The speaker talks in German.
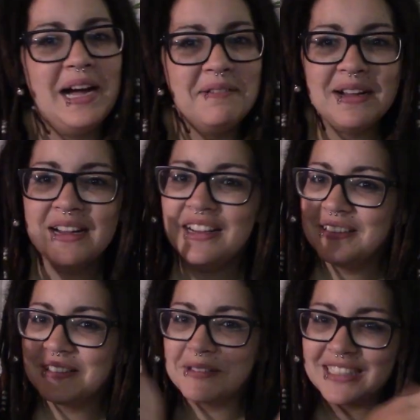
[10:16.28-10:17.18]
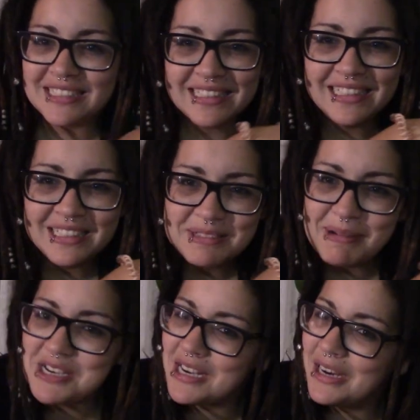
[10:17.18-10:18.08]
Aber sobald ich sehe,
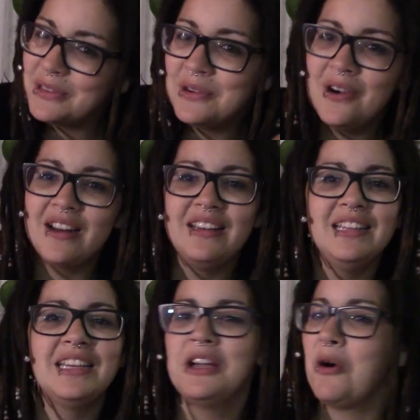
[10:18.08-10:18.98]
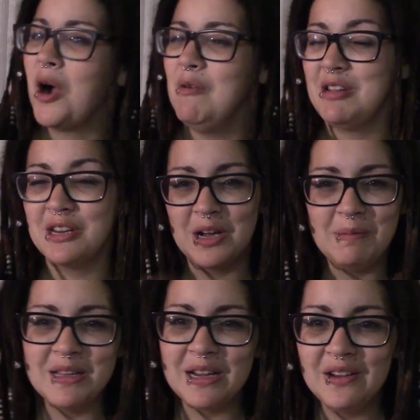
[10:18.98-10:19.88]
mein Schrank ist unordentlich, räume ich den
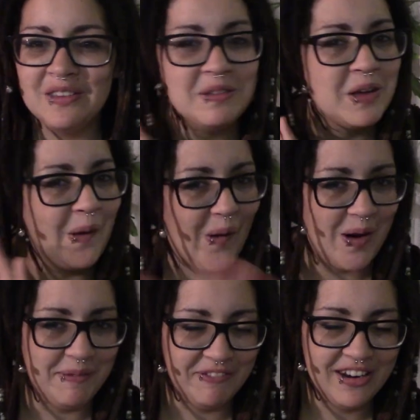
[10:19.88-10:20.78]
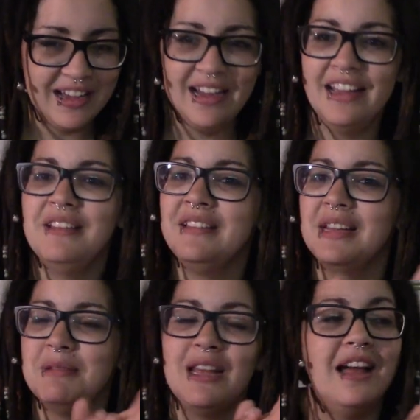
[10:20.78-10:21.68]
komplett aus, räume ihn wieder ein,
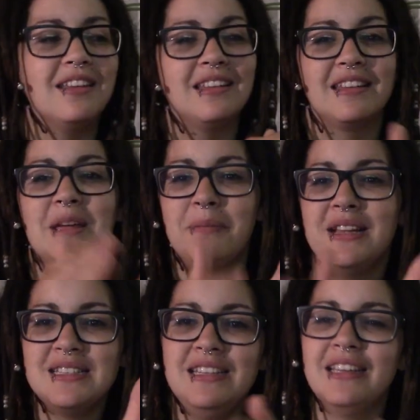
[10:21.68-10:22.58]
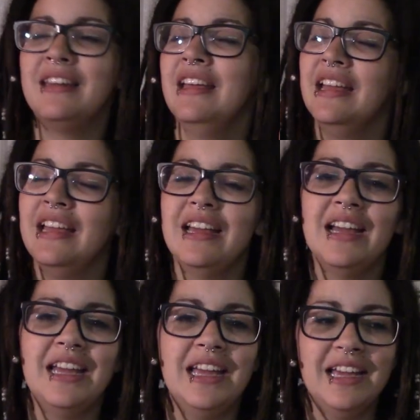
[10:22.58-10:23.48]
damit alles an seinem Platz liegt
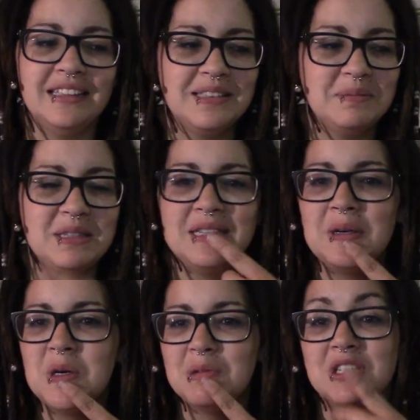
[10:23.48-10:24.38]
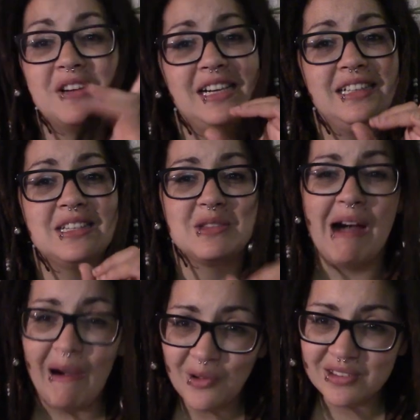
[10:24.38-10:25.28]
es ist ein bisschen komisch, weil
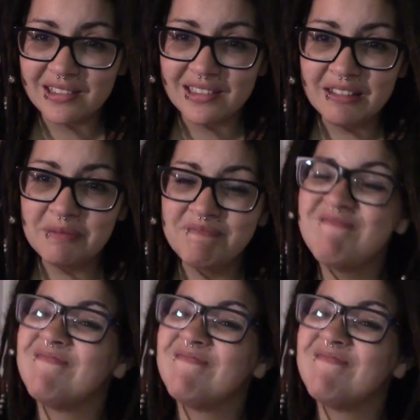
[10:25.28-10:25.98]
zu Hause